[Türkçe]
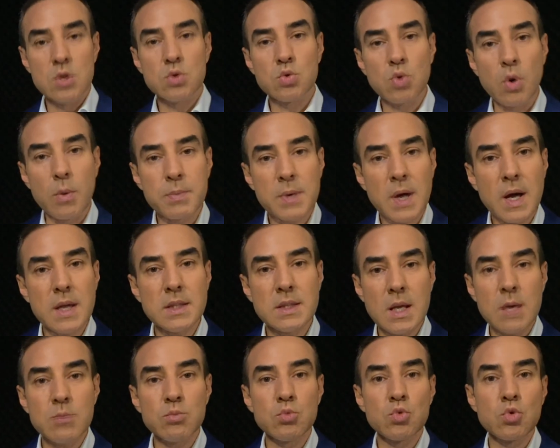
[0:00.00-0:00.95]
Toprağın
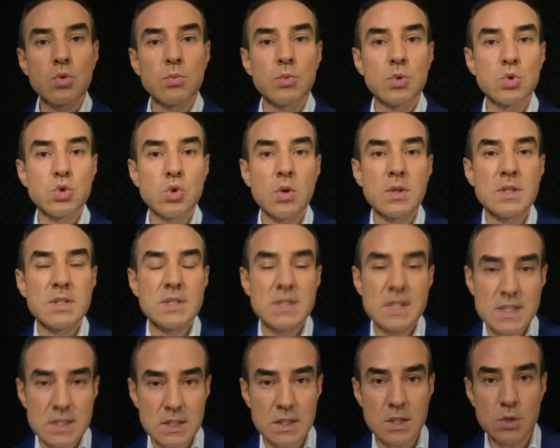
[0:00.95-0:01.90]
nem durumu çok
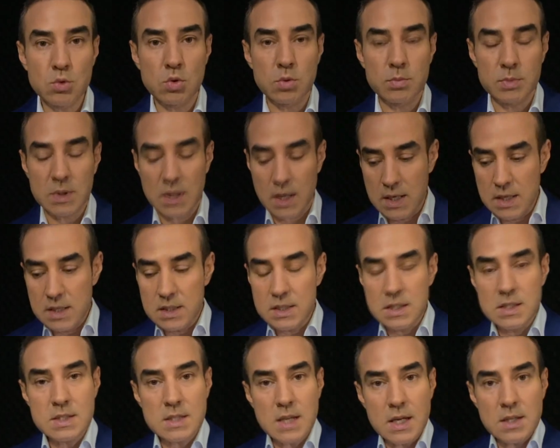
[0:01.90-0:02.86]
riskli durumda.
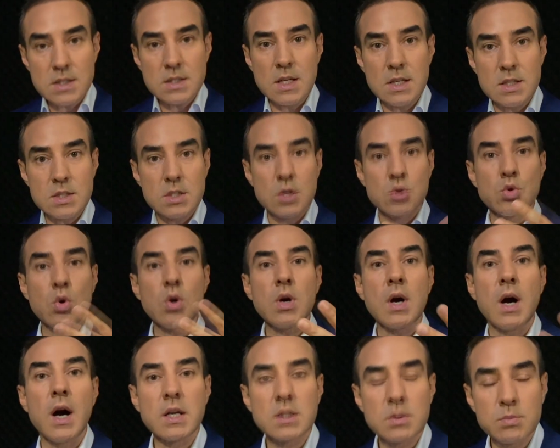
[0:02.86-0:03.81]
İnsan sayısı çok
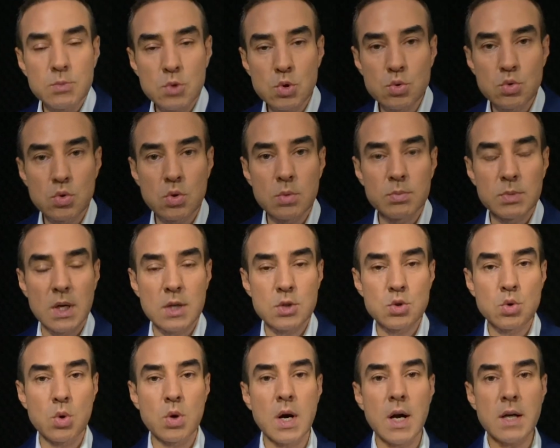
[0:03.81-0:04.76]
artmış durumda.
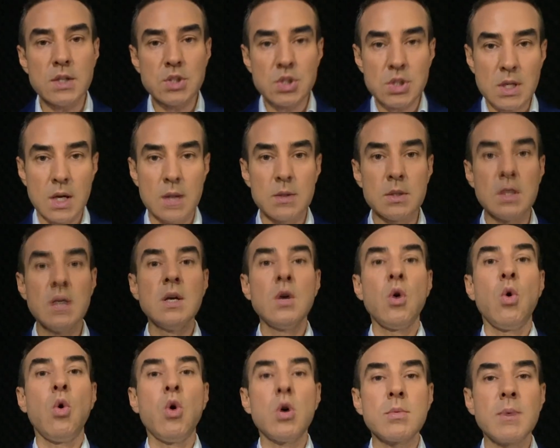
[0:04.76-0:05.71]
Sokağa çıkan,
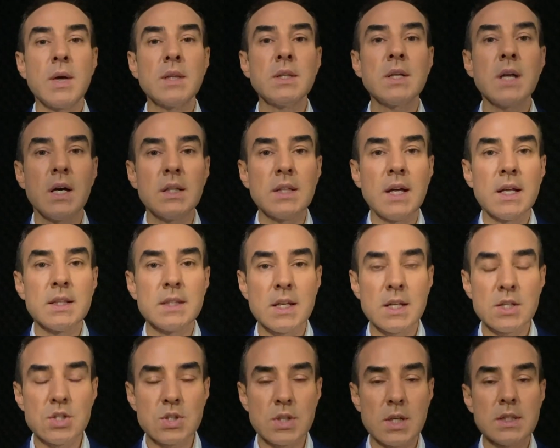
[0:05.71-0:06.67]
ormanlık
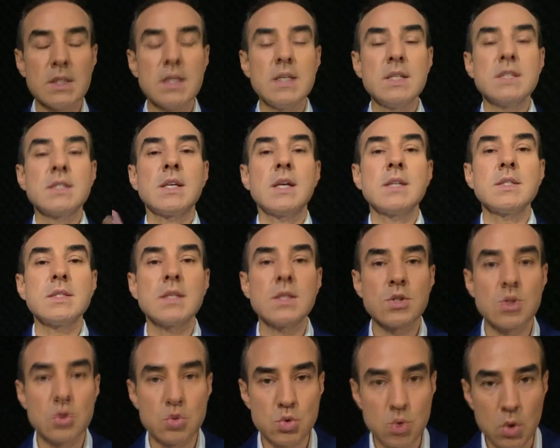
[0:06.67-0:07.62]
alanlara çıkan insan
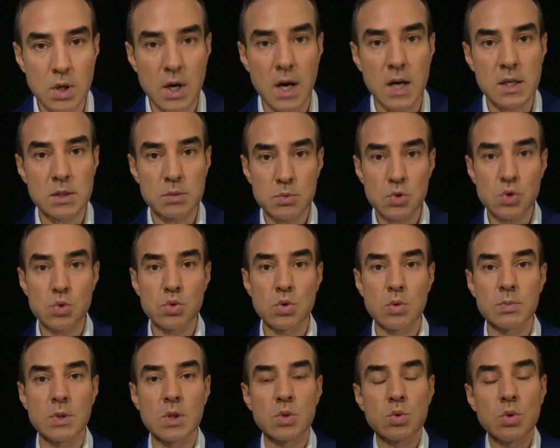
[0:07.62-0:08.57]
sayısı çok artmış
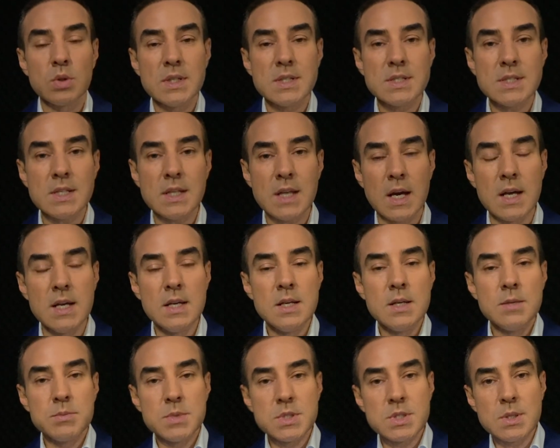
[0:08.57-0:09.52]
durumda. Dolayısıyla
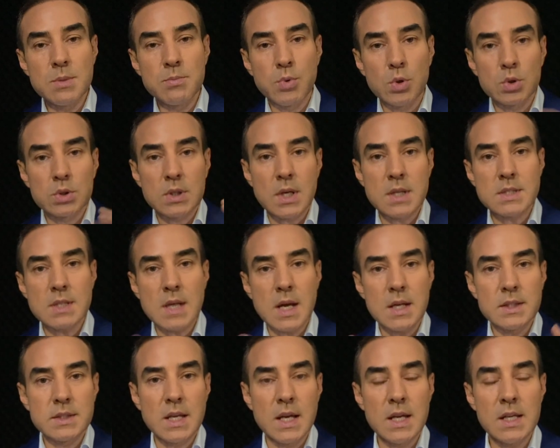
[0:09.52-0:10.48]
bizim
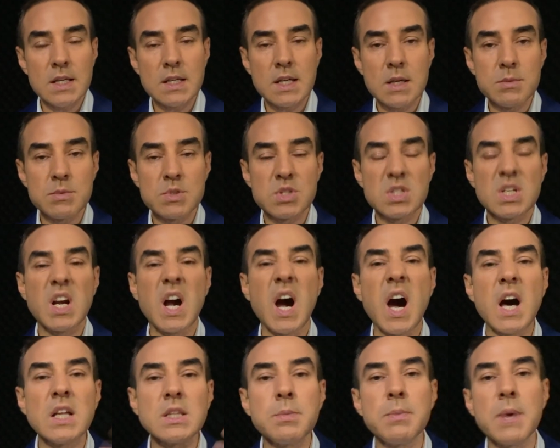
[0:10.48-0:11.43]
potansiyel tehlikemiz
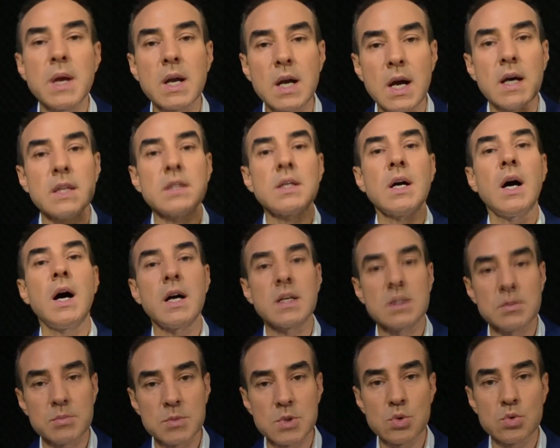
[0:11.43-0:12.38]
kat be kat
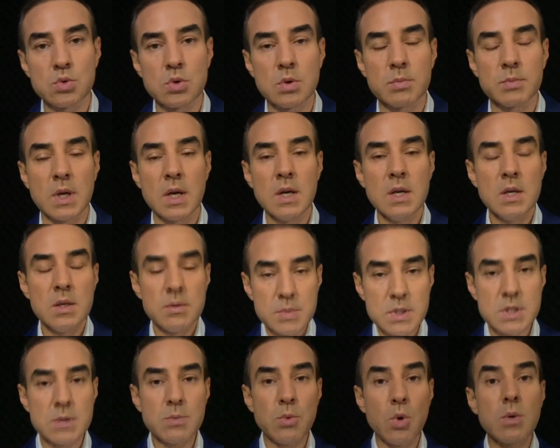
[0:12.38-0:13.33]
artmış durumda.
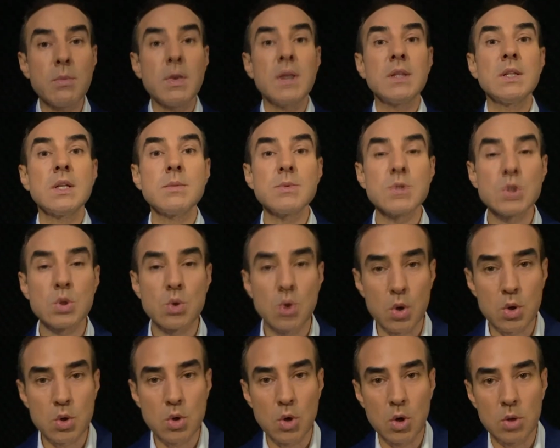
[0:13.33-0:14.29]
Bizim ormanlarımızı
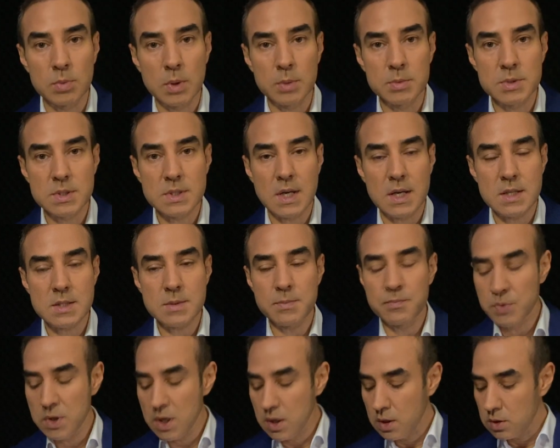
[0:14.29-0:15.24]
koruyor olmamız lazım.
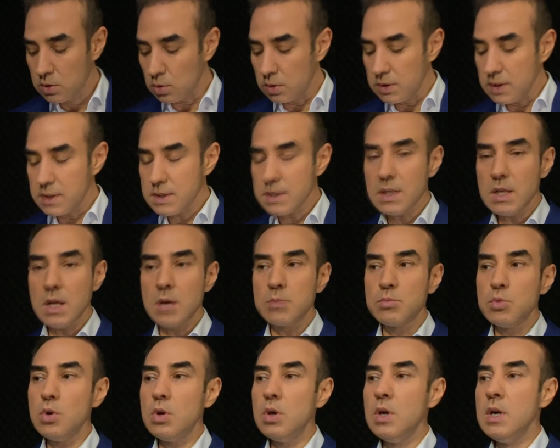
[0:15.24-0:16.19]

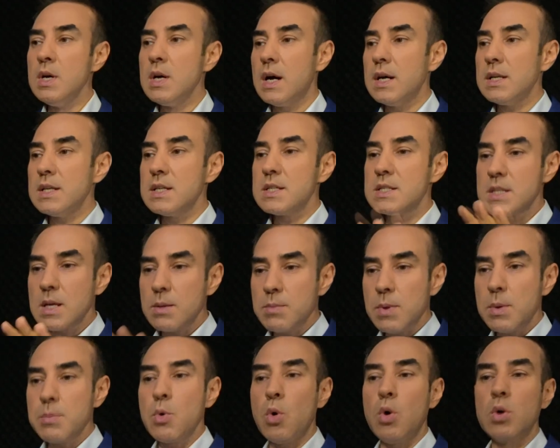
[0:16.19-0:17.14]
Dolayısıyla bu hani
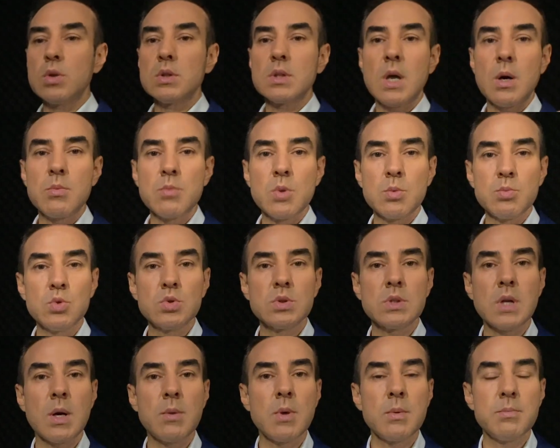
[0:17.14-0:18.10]
sebebi ondan mı
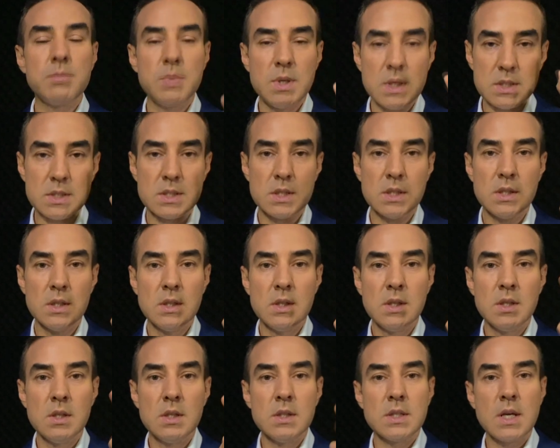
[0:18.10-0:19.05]
bundan mı bir
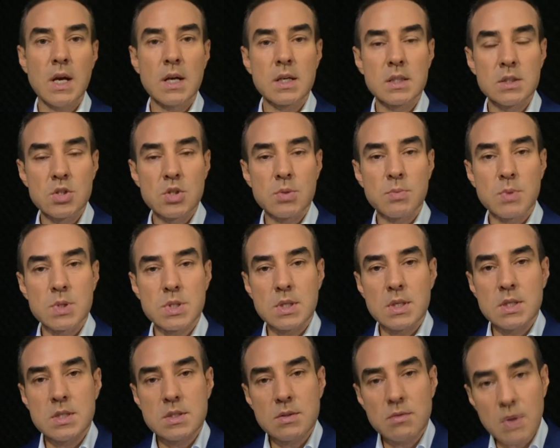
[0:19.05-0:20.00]
Yangının
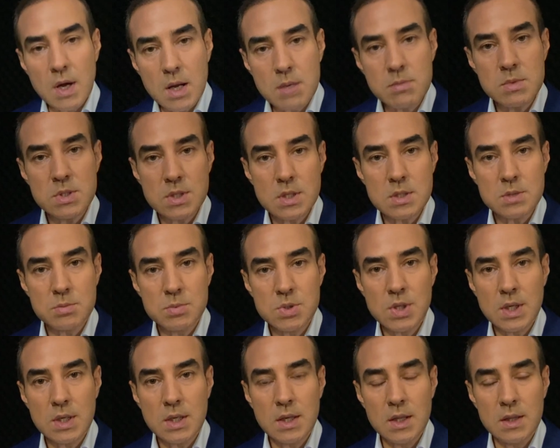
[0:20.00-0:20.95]
çıkmasına izin vermeyeceğiz bir
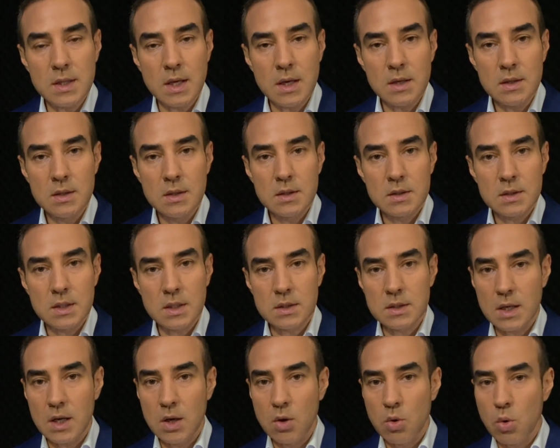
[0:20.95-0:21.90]
şekilde ya
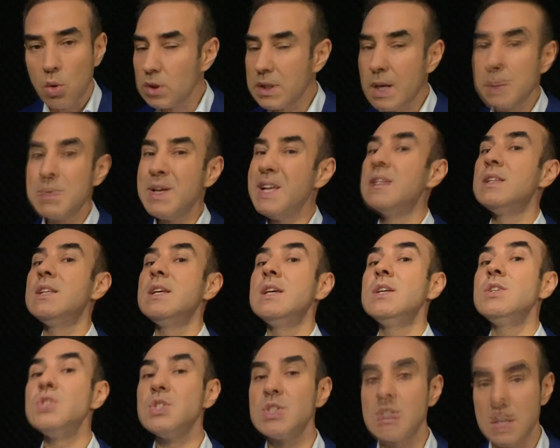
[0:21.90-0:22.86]
da
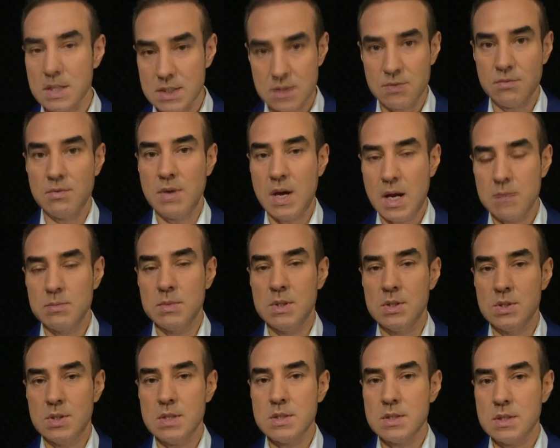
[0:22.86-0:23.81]
olabildiğince izin
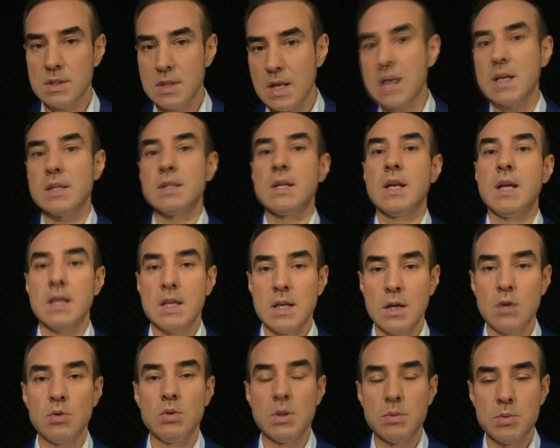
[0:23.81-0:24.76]
vermeyeceğiz. Ne kadar
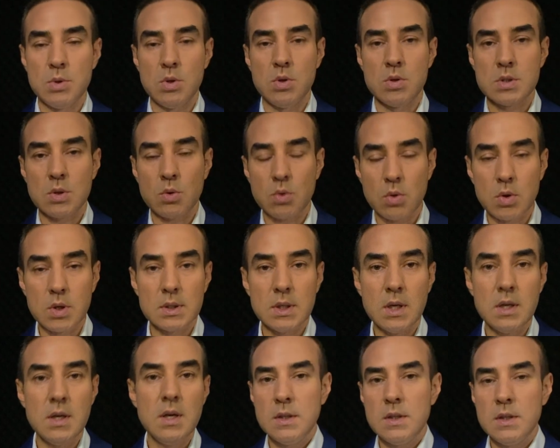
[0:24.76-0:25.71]
engel olabiliyorsak o
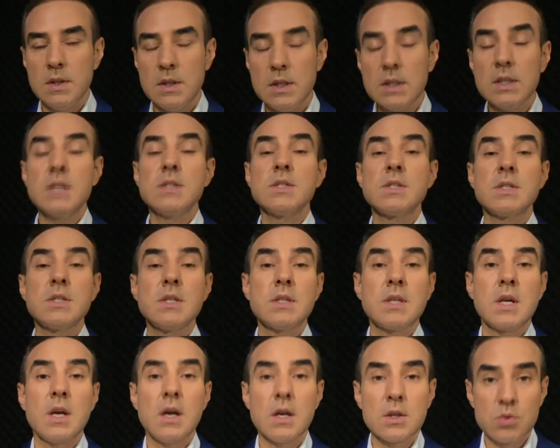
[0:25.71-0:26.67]
kadar. İkincisi
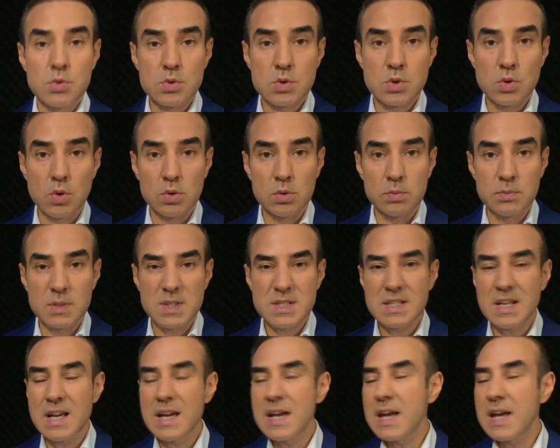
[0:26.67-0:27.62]
teyakkuzda
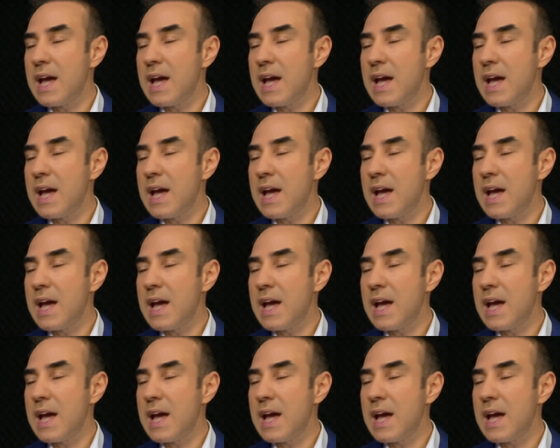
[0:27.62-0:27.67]
olunması.